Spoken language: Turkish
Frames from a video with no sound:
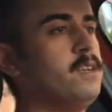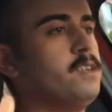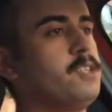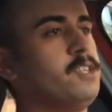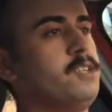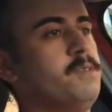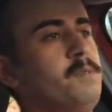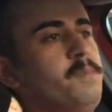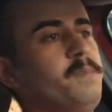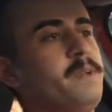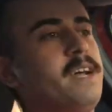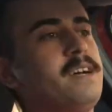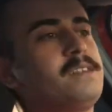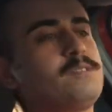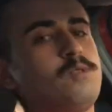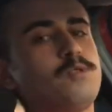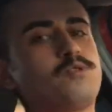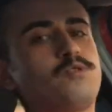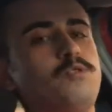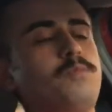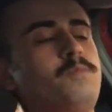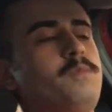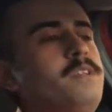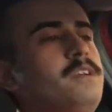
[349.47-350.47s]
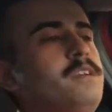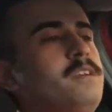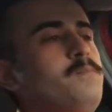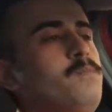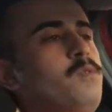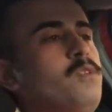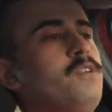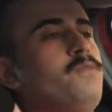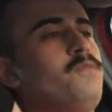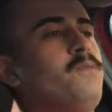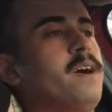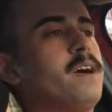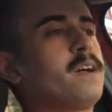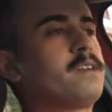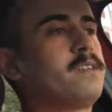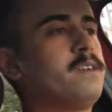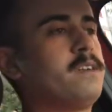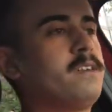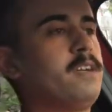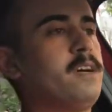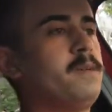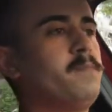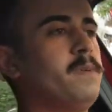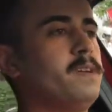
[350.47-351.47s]
Şimdi biraz otomobillerin böyle
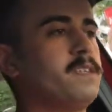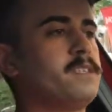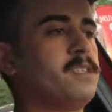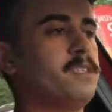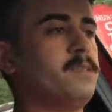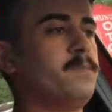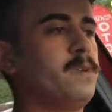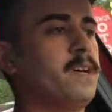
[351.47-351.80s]
farklarından bahsedeyim.